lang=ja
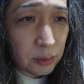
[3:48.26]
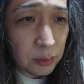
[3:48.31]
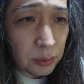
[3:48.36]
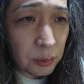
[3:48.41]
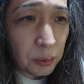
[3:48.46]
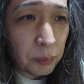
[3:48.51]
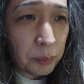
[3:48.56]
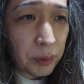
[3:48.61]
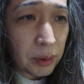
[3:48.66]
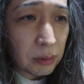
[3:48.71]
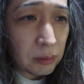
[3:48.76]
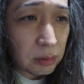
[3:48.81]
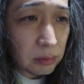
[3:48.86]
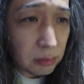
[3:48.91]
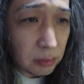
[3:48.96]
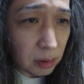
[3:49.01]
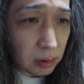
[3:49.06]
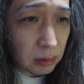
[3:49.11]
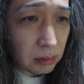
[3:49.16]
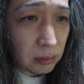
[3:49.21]
そうめん食っ
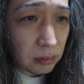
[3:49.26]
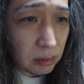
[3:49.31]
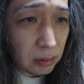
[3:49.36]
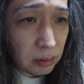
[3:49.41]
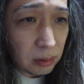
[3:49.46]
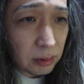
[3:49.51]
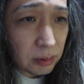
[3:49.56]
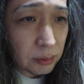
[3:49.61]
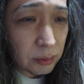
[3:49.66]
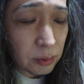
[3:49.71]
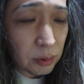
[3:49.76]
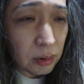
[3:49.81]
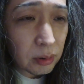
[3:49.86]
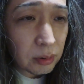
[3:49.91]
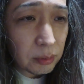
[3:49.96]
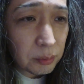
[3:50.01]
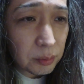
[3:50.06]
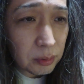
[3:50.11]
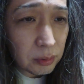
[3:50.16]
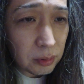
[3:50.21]
たりねいくら
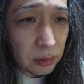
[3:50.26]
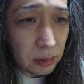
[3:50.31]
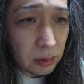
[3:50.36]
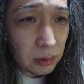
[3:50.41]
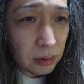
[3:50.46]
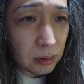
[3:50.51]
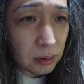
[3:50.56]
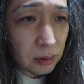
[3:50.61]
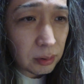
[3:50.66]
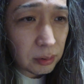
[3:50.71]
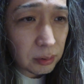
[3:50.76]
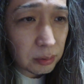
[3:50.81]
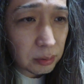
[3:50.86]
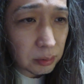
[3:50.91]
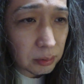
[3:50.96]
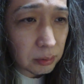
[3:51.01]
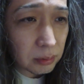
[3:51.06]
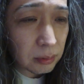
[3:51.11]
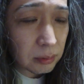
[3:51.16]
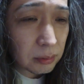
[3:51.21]
でもね
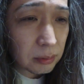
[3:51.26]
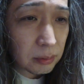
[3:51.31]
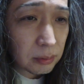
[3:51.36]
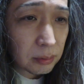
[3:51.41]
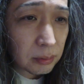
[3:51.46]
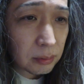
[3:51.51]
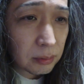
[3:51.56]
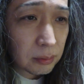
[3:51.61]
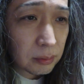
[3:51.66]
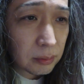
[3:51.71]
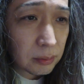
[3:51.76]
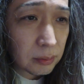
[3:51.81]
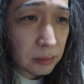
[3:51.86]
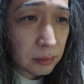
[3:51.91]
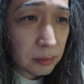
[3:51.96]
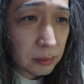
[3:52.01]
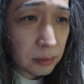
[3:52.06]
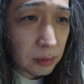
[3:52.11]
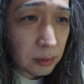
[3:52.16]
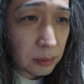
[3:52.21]
そ
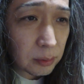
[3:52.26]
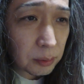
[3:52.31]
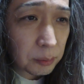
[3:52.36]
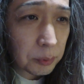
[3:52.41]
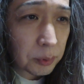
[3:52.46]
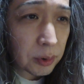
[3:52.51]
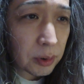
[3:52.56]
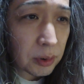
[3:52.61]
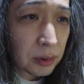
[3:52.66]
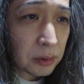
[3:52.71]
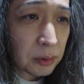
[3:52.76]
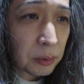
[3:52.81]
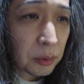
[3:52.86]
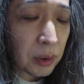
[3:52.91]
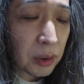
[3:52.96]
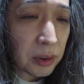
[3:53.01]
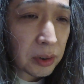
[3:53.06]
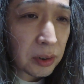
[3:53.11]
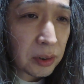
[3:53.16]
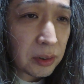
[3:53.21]
うね友達と
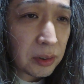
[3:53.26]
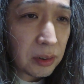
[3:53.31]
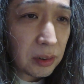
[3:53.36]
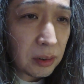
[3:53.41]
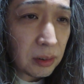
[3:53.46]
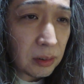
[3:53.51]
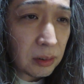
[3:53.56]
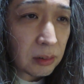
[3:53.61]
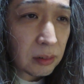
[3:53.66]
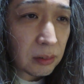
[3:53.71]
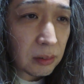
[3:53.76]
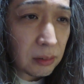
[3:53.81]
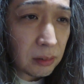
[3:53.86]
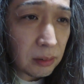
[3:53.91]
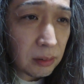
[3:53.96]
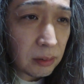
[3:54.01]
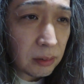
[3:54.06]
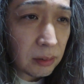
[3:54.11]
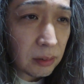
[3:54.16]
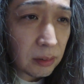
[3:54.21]
はしゃぎながら
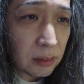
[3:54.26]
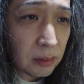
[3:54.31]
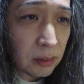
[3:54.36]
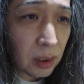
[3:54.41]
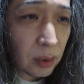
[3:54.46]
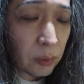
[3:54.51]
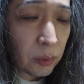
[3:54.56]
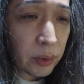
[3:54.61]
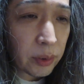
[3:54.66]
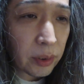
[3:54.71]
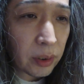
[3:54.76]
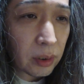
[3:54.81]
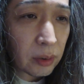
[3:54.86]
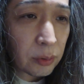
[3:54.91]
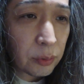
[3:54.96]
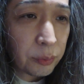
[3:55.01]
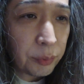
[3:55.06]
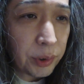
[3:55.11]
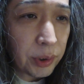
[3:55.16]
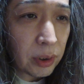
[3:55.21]
ね川や
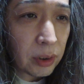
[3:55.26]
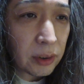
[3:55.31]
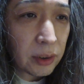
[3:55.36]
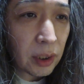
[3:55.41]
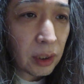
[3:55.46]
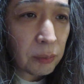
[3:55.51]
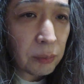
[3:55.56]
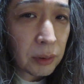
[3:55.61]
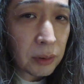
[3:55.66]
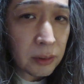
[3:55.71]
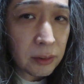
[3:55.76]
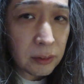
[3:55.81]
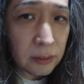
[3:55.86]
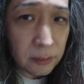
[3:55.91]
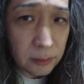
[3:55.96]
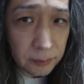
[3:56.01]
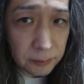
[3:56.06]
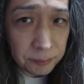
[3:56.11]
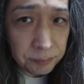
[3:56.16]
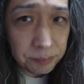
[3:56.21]
海や山に
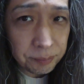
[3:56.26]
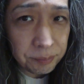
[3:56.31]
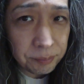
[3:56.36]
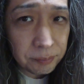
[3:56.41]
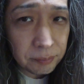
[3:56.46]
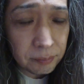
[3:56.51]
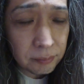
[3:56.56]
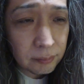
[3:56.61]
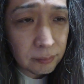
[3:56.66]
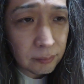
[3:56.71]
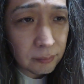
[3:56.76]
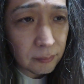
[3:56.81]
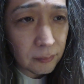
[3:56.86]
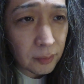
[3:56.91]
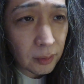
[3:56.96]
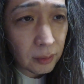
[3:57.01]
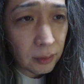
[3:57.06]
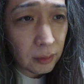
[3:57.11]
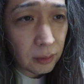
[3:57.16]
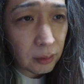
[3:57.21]
ね
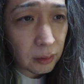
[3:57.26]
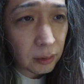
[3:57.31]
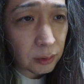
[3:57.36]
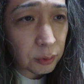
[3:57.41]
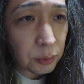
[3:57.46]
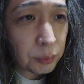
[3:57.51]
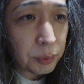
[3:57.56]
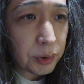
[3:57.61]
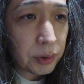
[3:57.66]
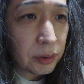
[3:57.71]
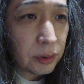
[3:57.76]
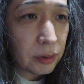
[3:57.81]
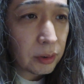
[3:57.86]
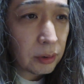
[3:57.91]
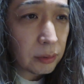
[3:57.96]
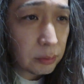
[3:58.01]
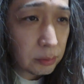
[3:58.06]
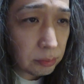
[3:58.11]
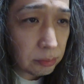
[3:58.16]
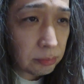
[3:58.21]
遊びに行
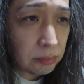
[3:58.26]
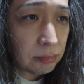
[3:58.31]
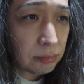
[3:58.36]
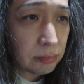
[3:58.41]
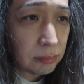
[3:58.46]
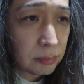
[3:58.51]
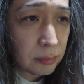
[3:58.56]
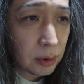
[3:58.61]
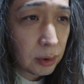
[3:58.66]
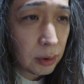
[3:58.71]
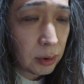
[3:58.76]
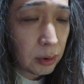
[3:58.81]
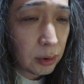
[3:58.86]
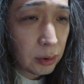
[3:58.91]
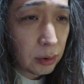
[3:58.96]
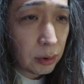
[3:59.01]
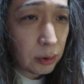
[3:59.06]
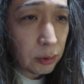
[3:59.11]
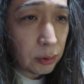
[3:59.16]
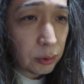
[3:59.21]
ける
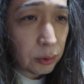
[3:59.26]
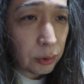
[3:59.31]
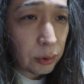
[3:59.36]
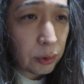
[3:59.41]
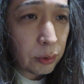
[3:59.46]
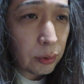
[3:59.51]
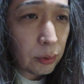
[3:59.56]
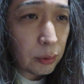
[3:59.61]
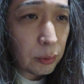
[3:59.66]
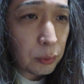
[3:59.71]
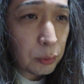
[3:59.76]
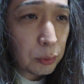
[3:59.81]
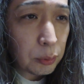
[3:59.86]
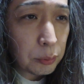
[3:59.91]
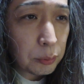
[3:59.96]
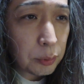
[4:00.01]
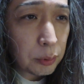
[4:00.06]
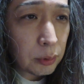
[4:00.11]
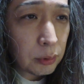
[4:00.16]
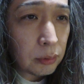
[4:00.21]
行けない子
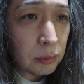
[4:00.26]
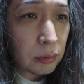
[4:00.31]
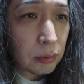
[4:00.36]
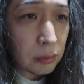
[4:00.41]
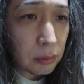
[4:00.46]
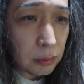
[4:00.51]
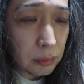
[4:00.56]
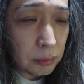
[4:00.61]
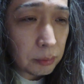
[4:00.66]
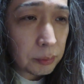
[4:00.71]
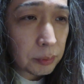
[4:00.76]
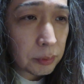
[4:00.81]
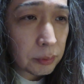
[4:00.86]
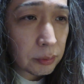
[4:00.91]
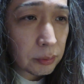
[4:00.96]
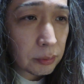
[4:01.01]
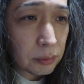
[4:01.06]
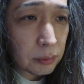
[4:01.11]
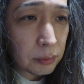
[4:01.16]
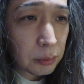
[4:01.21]
供てね
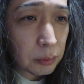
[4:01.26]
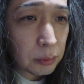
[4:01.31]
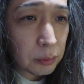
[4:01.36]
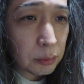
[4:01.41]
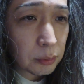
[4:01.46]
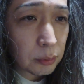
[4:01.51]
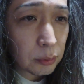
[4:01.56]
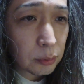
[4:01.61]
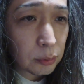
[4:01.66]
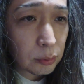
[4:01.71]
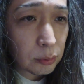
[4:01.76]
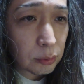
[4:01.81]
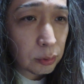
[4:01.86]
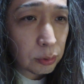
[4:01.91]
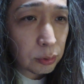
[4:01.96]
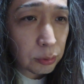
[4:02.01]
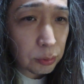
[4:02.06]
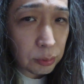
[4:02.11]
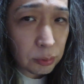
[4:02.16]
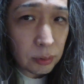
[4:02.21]
別にこ
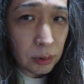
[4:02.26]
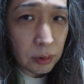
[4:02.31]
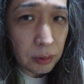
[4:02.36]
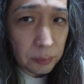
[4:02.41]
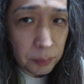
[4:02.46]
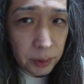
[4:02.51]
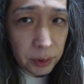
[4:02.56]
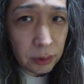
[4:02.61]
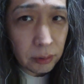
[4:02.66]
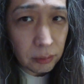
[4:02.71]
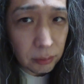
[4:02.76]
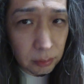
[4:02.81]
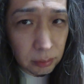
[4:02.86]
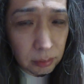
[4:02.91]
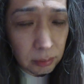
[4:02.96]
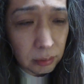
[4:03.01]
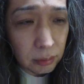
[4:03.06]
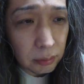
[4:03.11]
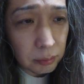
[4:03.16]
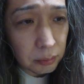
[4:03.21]
う涼んでればいいんで
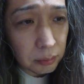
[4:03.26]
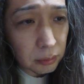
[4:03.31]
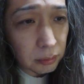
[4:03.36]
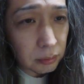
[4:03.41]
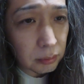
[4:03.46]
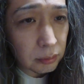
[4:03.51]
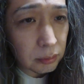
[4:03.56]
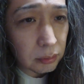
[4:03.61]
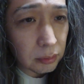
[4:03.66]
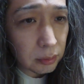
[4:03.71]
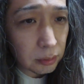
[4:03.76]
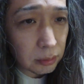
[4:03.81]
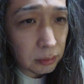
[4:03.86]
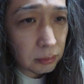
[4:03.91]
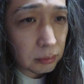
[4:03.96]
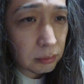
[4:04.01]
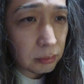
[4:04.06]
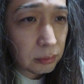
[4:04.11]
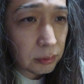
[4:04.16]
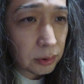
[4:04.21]
すからね
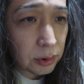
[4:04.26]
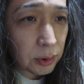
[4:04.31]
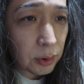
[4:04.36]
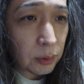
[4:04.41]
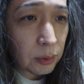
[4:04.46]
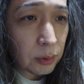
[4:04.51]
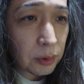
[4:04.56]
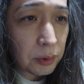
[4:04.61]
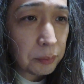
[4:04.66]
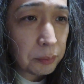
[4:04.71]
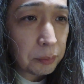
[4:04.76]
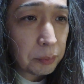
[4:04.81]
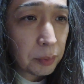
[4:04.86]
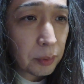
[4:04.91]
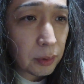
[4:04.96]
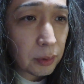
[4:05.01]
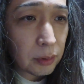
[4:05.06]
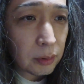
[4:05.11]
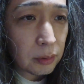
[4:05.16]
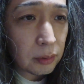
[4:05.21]
力いっ
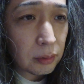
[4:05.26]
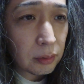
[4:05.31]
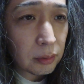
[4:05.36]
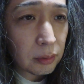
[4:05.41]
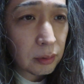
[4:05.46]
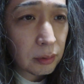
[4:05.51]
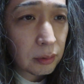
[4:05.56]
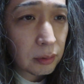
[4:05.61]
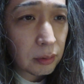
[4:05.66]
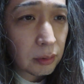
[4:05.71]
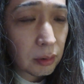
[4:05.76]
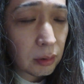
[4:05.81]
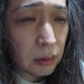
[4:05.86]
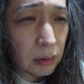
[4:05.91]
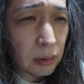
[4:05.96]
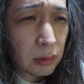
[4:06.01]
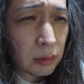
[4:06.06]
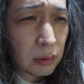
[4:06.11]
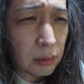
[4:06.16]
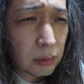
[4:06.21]
ぱい
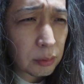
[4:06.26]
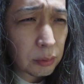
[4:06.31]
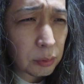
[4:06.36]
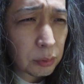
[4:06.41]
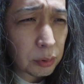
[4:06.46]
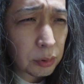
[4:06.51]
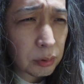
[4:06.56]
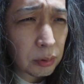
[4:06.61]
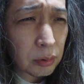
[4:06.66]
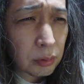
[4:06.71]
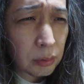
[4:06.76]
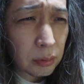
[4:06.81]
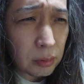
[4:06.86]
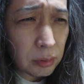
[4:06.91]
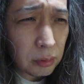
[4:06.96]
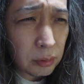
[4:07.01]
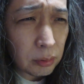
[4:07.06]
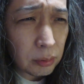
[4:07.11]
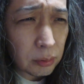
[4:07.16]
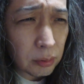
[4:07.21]
彼らとしては
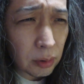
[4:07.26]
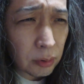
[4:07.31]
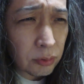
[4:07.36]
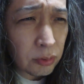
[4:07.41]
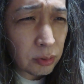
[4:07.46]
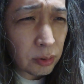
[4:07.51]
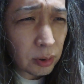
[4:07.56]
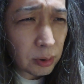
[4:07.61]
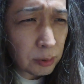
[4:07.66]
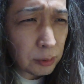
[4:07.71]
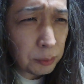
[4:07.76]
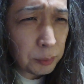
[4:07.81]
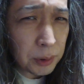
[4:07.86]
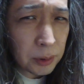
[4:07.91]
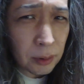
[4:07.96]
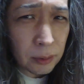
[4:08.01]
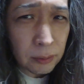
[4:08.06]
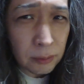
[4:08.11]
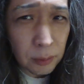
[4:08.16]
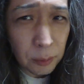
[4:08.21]
ね夏休
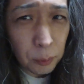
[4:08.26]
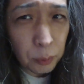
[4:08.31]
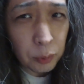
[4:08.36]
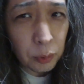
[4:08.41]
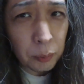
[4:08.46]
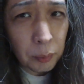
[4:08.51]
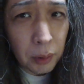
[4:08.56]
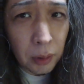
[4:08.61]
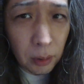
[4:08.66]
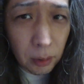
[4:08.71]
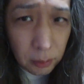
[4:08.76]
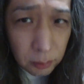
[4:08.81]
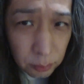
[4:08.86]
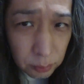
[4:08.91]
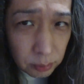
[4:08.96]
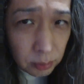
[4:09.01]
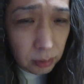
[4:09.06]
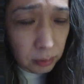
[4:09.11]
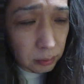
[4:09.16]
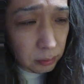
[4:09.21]
みなんて言葉がある
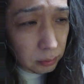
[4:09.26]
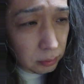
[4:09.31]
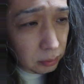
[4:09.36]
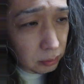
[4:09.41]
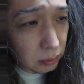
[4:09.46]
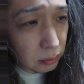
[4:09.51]
ぐらいですか